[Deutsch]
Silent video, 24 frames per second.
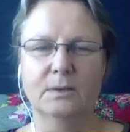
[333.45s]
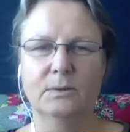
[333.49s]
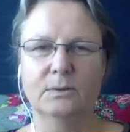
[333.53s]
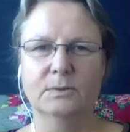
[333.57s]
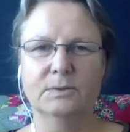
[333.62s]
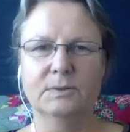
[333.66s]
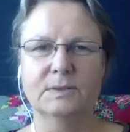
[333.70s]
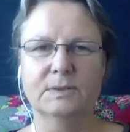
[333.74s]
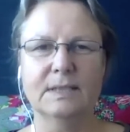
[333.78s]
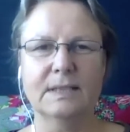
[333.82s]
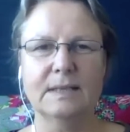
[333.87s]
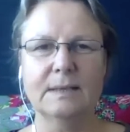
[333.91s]

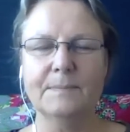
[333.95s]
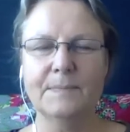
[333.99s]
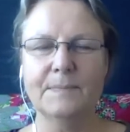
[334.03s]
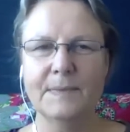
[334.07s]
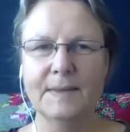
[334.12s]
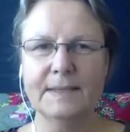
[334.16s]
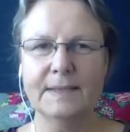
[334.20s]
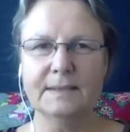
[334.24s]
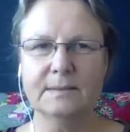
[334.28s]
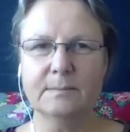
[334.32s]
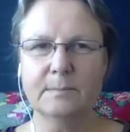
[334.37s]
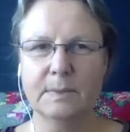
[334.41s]
und sie eben
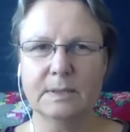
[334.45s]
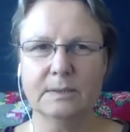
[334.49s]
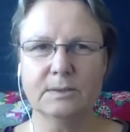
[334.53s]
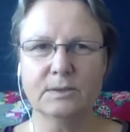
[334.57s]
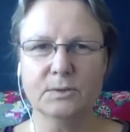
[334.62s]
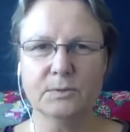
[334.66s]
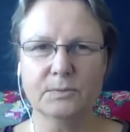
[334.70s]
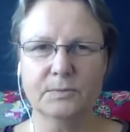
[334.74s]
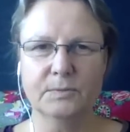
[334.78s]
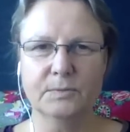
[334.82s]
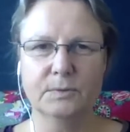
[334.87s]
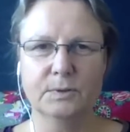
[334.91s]
nicht mehr
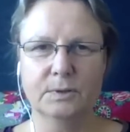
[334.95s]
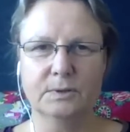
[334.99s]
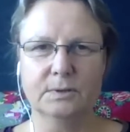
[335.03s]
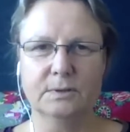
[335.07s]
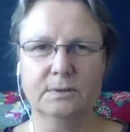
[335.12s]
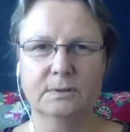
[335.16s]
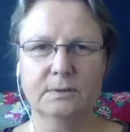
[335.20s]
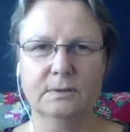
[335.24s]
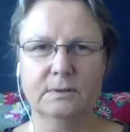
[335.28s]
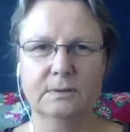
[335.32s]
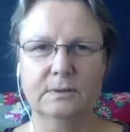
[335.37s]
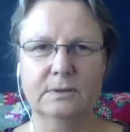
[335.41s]
zu
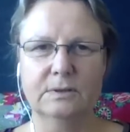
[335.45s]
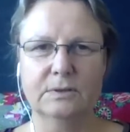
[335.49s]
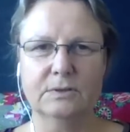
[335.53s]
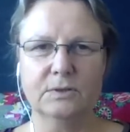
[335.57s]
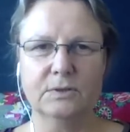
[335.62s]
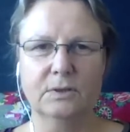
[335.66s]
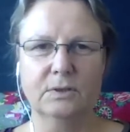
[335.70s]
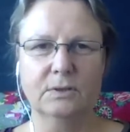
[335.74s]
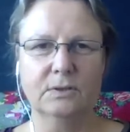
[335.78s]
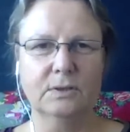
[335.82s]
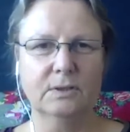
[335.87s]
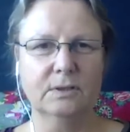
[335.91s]
fürchten,
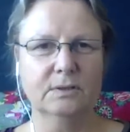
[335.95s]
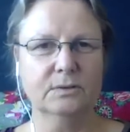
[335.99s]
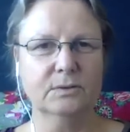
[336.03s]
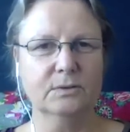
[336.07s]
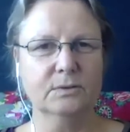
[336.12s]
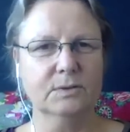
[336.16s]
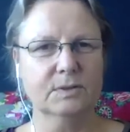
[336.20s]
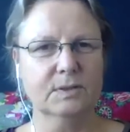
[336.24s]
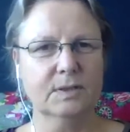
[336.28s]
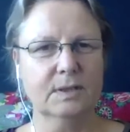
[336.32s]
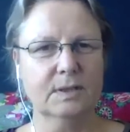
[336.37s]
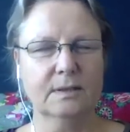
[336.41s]
sondern
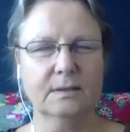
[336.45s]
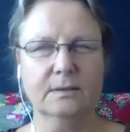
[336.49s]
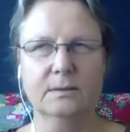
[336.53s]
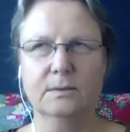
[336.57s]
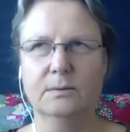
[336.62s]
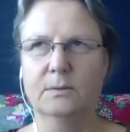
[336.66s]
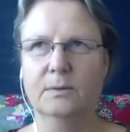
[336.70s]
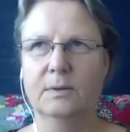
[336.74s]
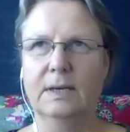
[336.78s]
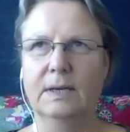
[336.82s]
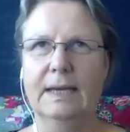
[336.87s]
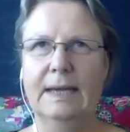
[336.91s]
zu sagen,
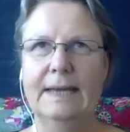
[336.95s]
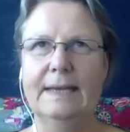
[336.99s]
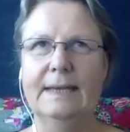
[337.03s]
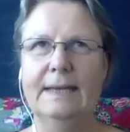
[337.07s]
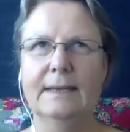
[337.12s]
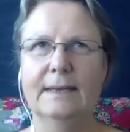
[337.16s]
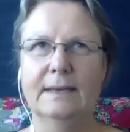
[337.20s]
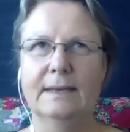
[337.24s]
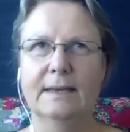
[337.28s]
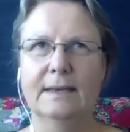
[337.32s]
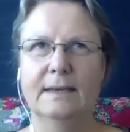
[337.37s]
okay,